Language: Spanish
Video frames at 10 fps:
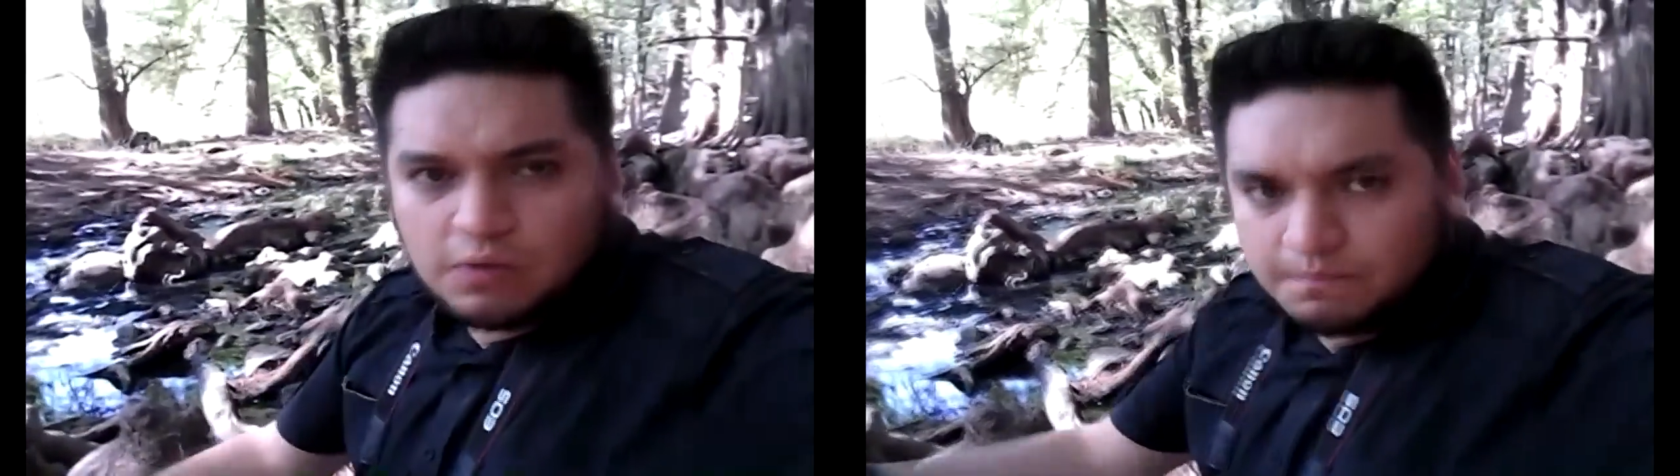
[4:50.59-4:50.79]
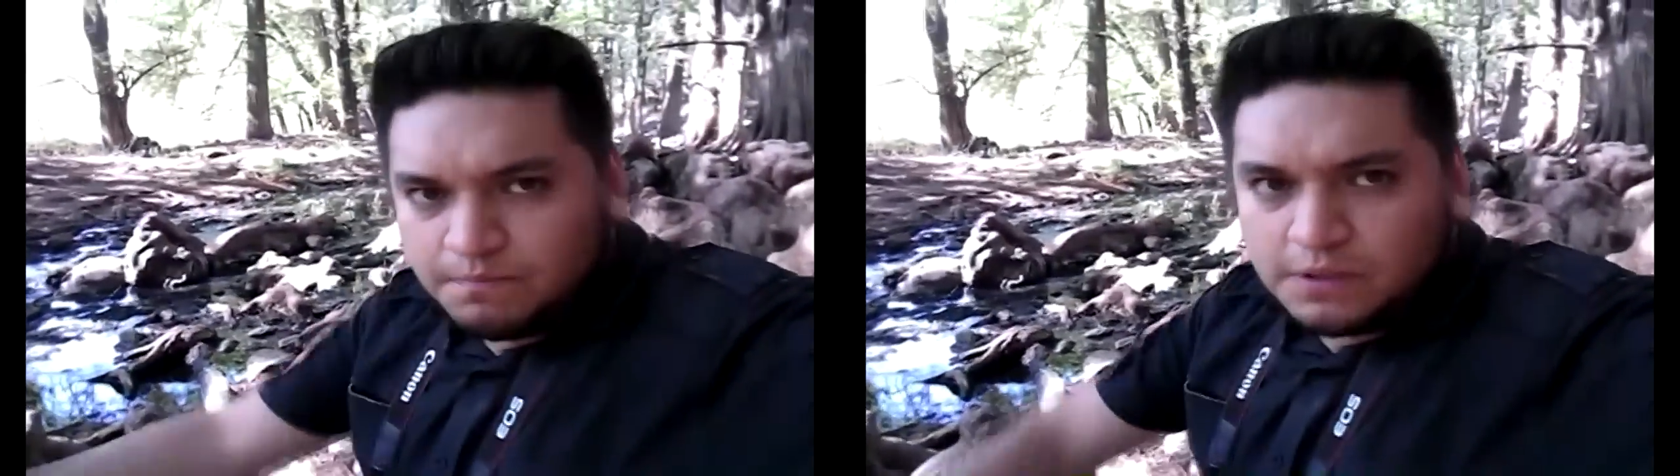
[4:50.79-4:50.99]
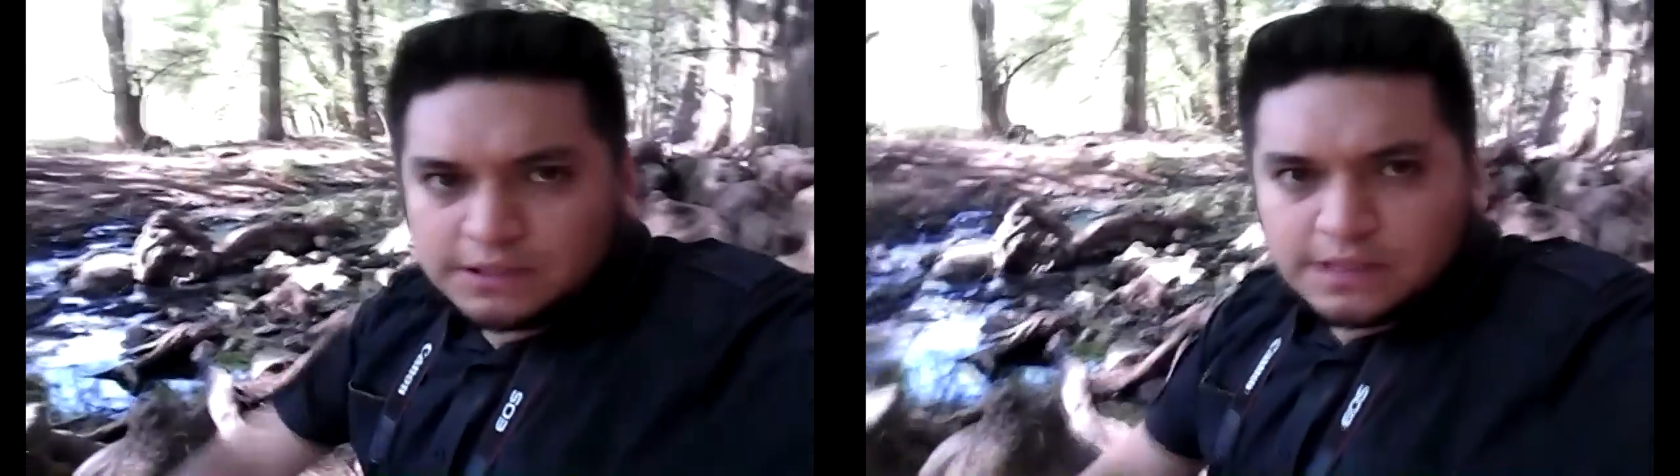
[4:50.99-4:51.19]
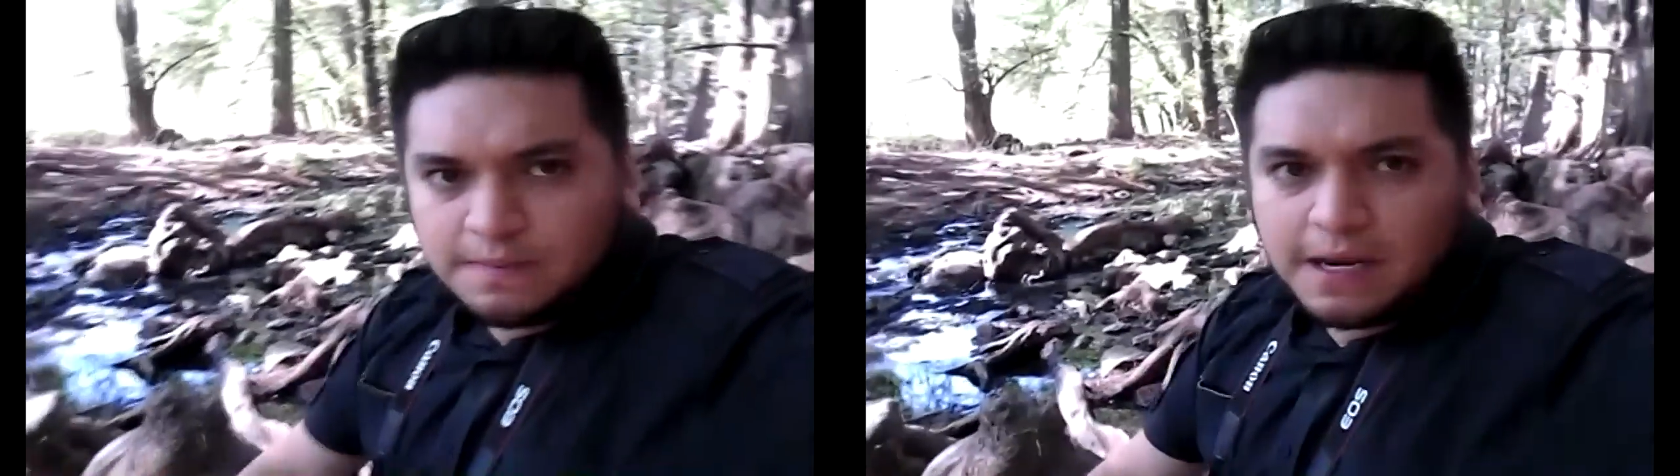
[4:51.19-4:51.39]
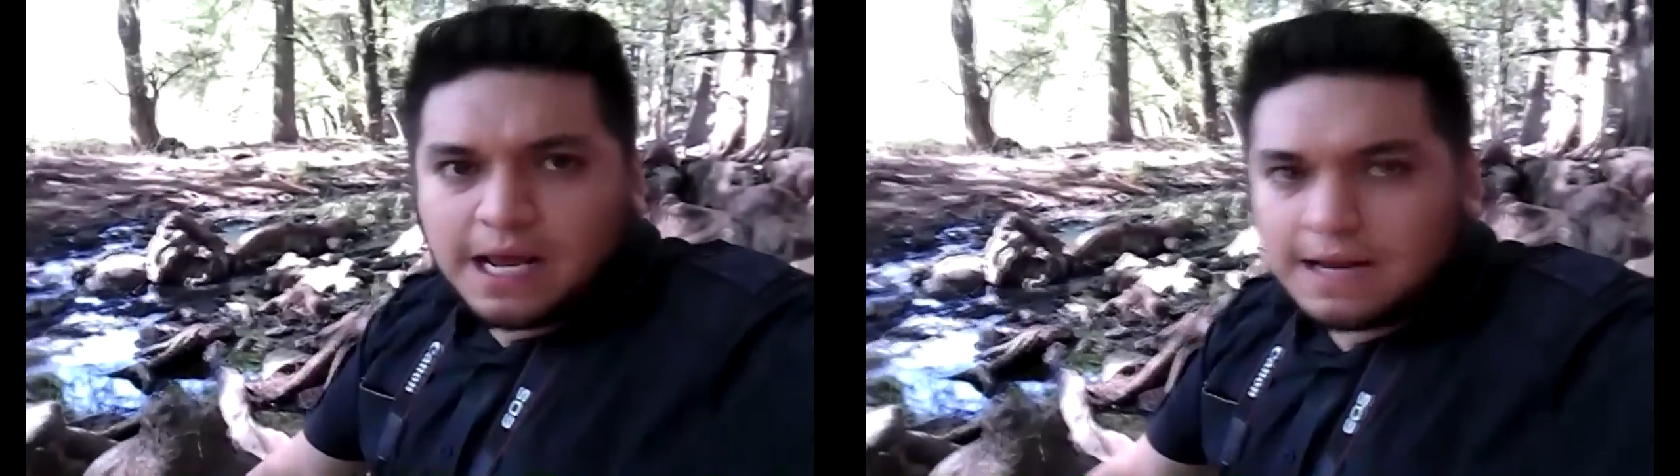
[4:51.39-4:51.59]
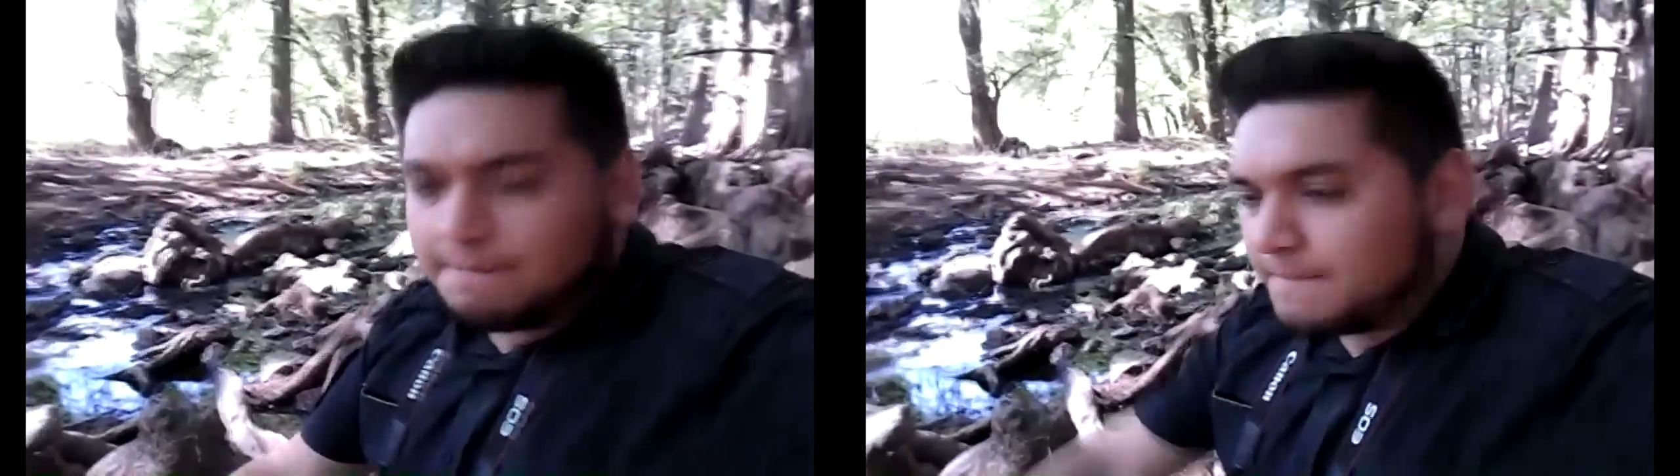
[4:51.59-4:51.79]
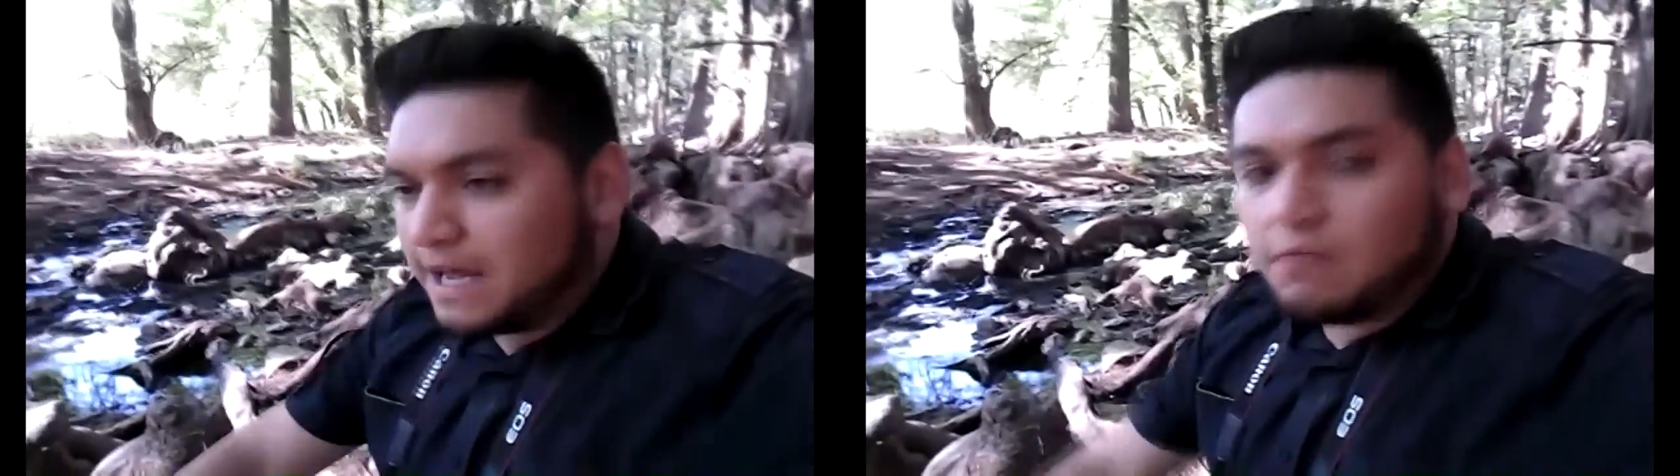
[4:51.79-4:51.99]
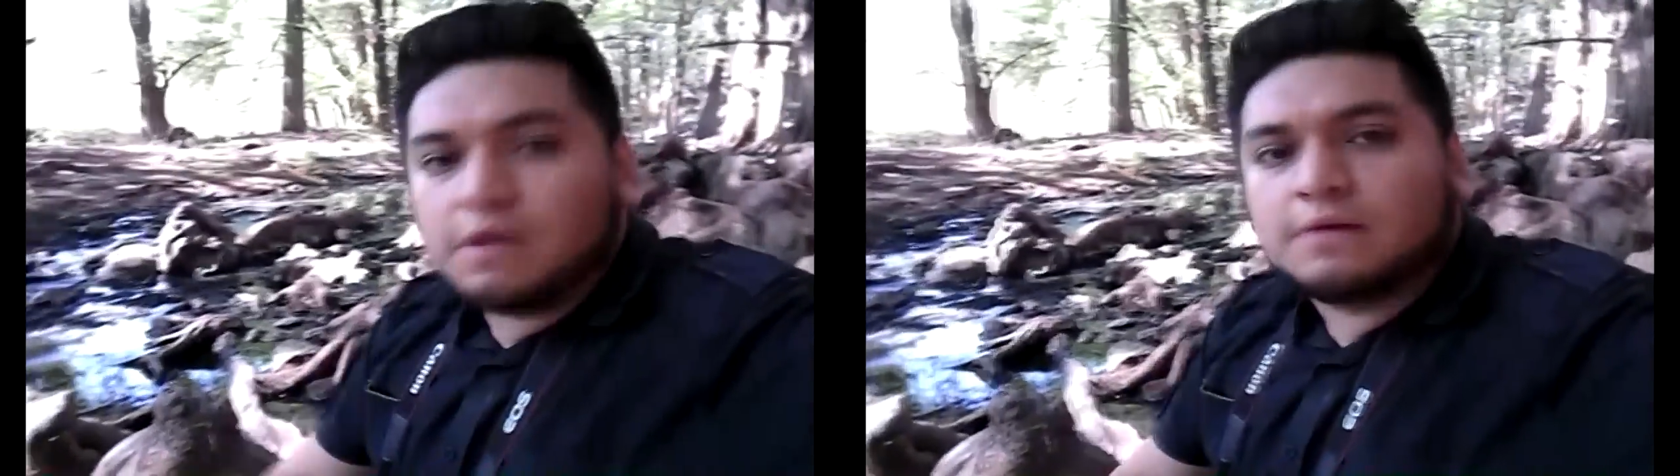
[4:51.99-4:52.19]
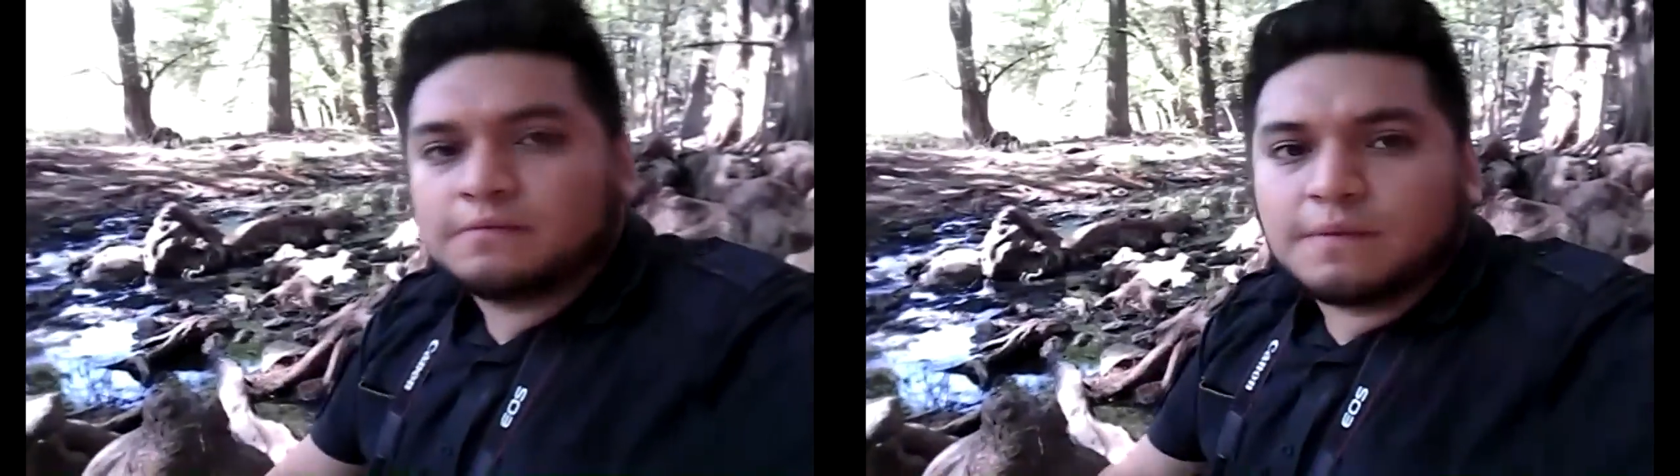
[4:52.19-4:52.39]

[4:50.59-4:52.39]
un pinche pelea campal, güey.